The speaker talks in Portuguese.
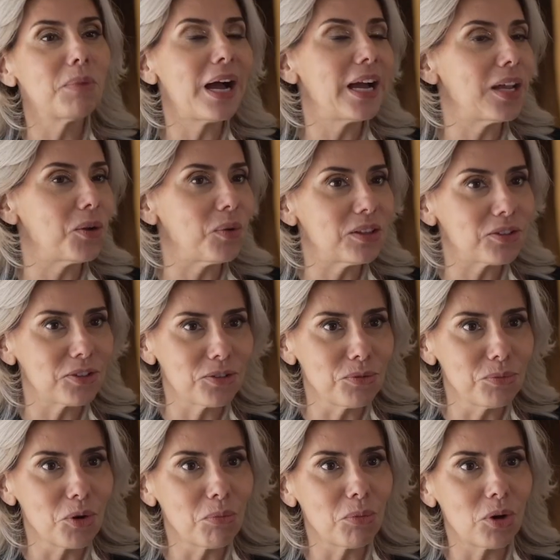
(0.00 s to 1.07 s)
de maio entro
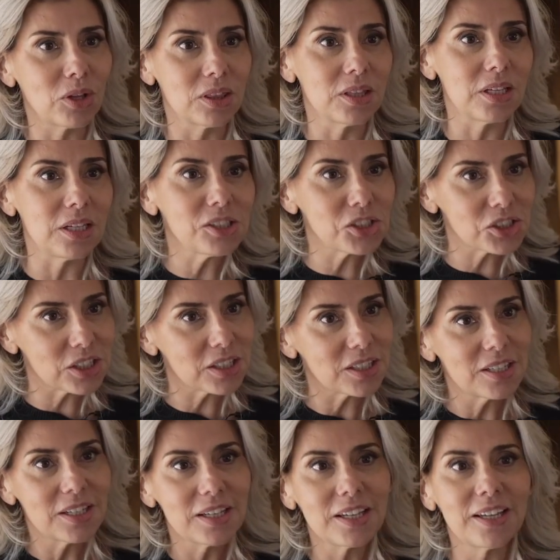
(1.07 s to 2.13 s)
no meu modo ninja,
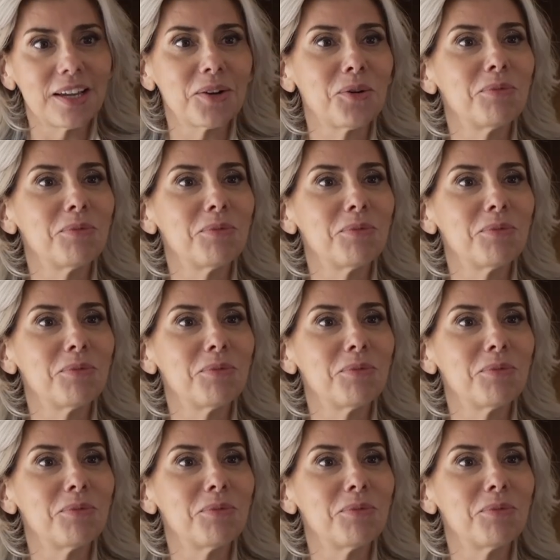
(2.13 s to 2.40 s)
que é